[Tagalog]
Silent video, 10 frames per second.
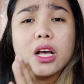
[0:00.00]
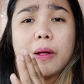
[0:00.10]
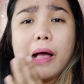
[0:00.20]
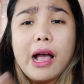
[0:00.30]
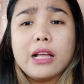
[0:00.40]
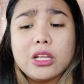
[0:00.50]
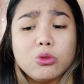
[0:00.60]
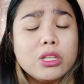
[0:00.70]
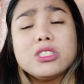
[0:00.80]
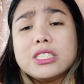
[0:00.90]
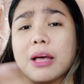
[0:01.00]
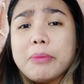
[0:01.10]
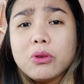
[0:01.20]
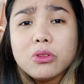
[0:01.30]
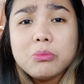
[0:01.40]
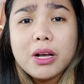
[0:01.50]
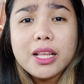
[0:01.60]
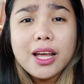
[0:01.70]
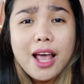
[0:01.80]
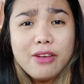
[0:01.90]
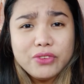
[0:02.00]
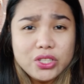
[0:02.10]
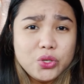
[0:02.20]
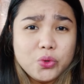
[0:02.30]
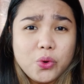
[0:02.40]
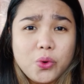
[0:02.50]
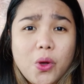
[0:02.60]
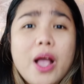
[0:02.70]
uh, katulad ng sinabi ko ng mga nakaraang video ko